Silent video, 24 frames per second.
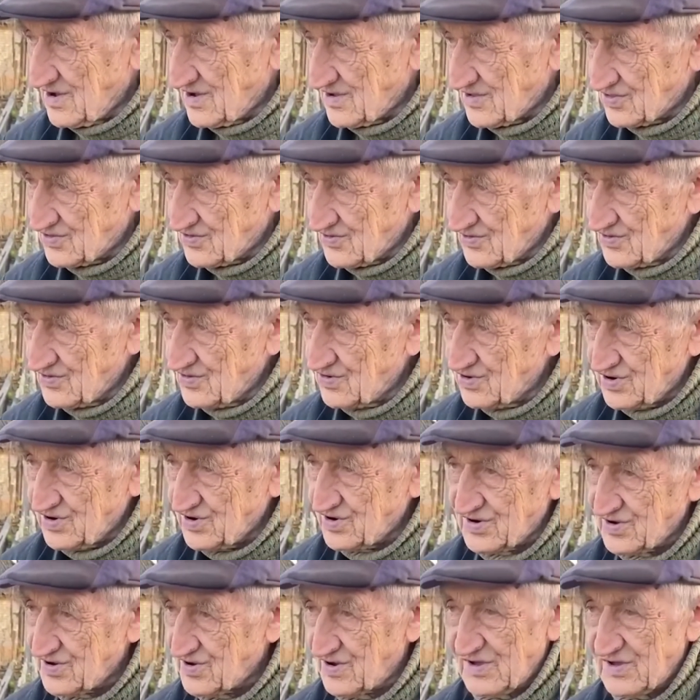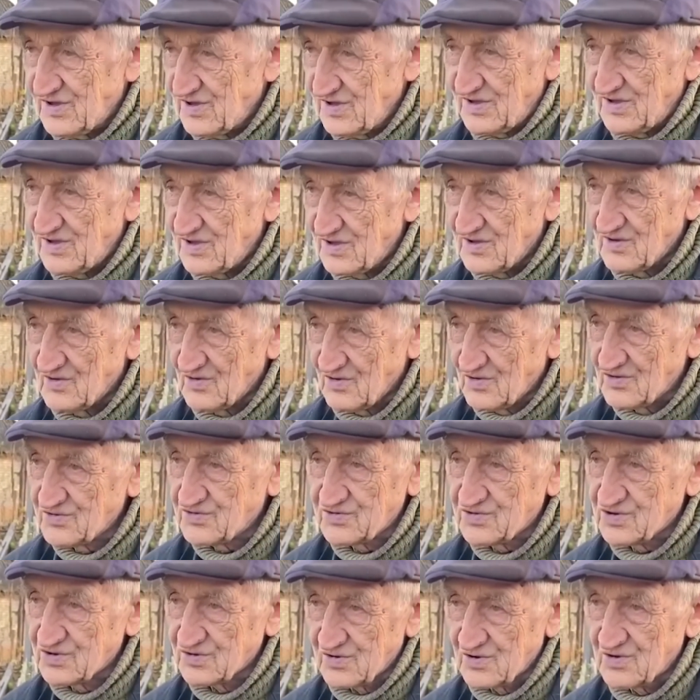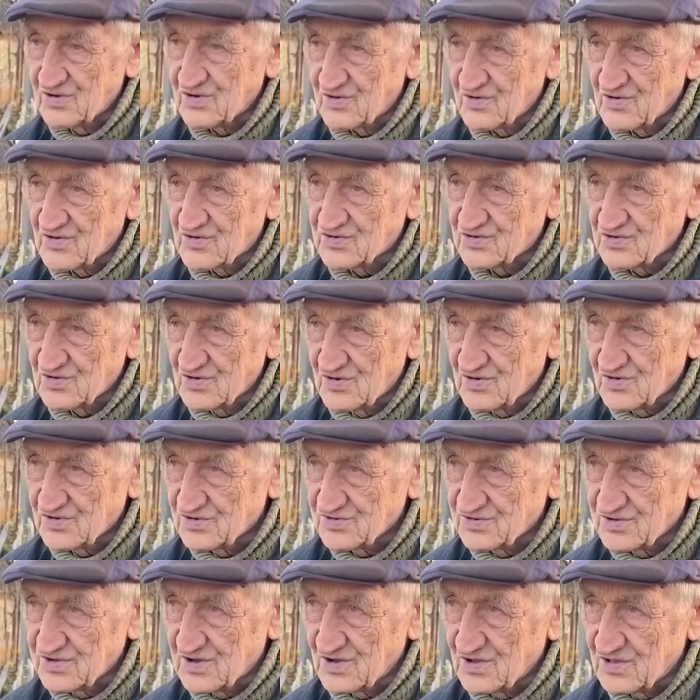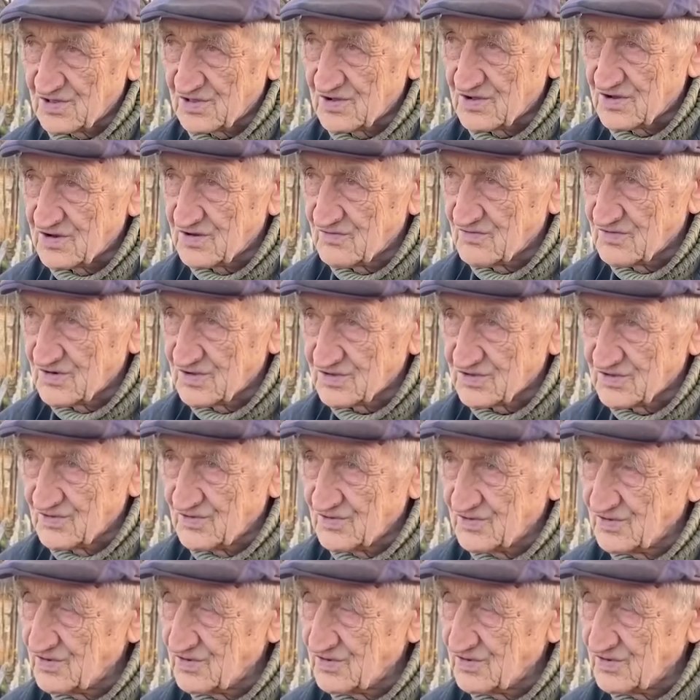Ну, очень хорошо сделали вы, ну.